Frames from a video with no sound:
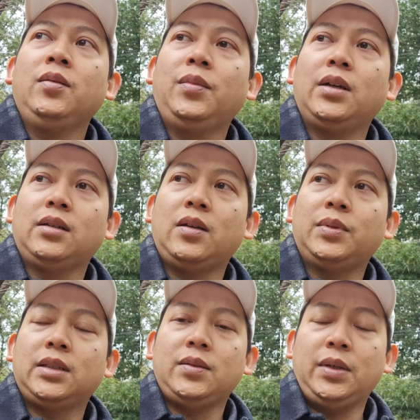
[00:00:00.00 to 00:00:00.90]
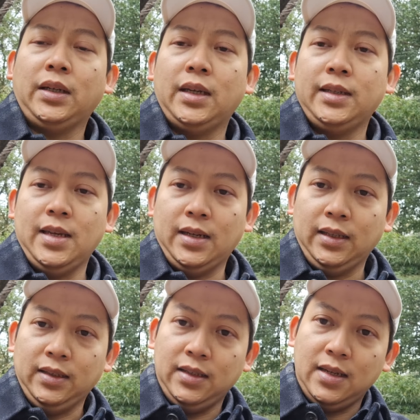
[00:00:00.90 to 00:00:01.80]
makanya kenapa saya pakai
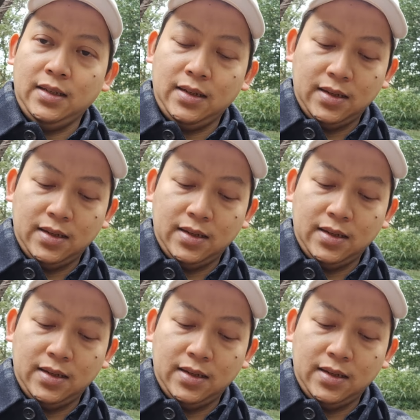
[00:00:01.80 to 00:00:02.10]
jaketnya ya